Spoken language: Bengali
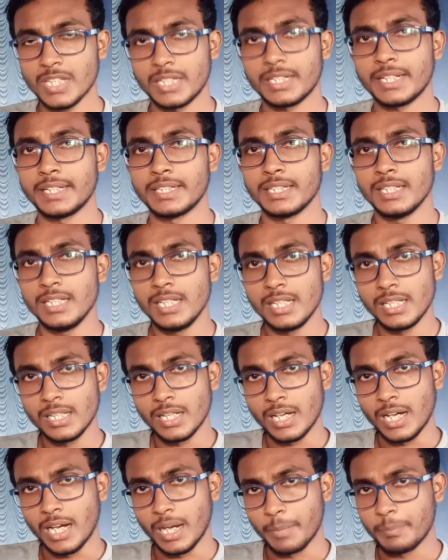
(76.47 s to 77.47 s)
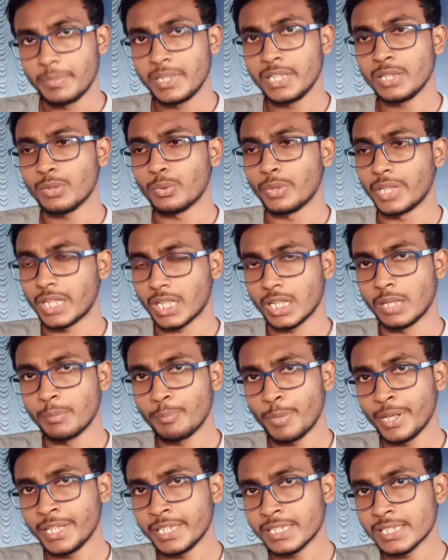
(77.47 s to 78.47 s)
রাইট আপনি ওই
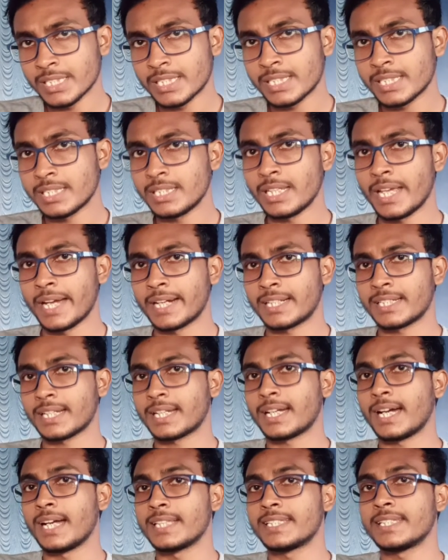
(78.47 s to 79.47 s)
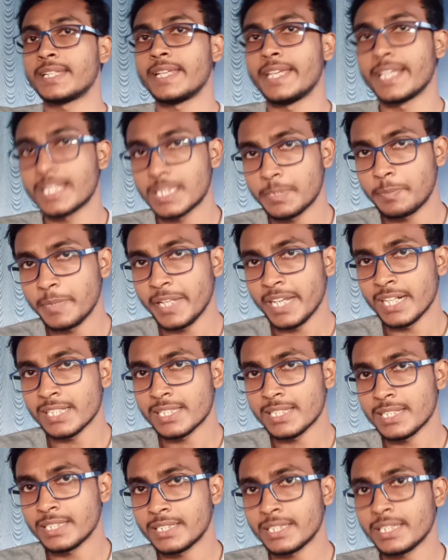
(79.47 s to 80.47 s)
কোম্পানিতে যাচ্ছেন একটা কাজের এক্সপিরিয়েন্স
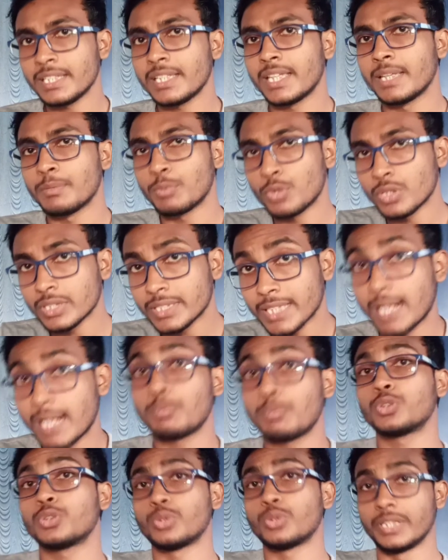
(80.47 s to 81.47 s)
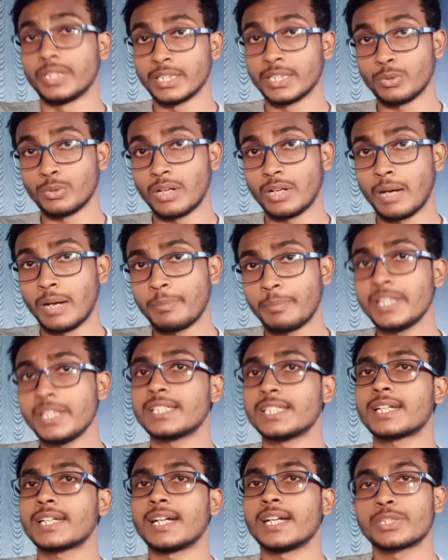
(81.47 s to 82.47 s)
নিতে এবং তার বদলে আপনি
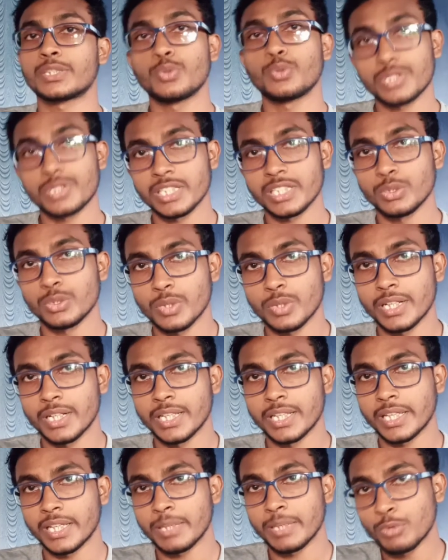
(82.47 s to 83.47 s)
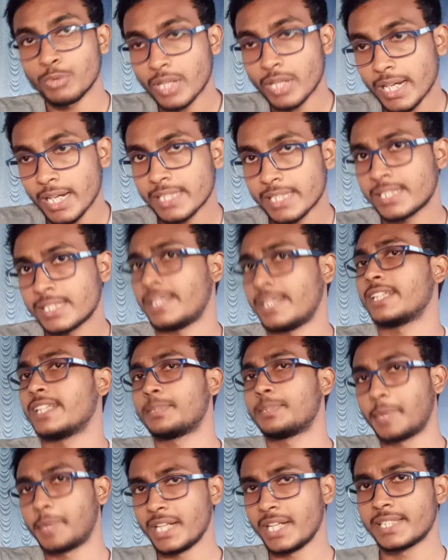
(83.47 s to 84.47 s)
যে কাজ করছেন ওখানে এবং যারা
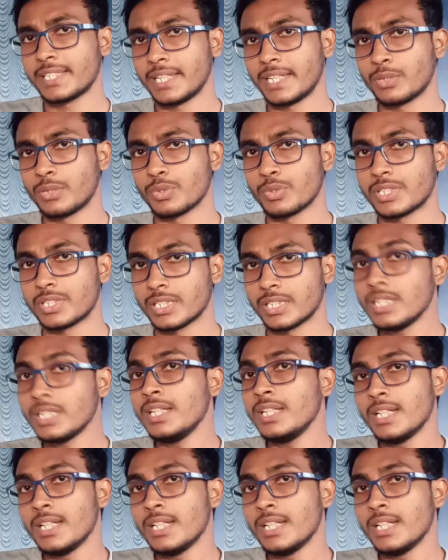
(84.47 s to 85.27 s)
এক্সপিরিয়েন্স গেন করছেন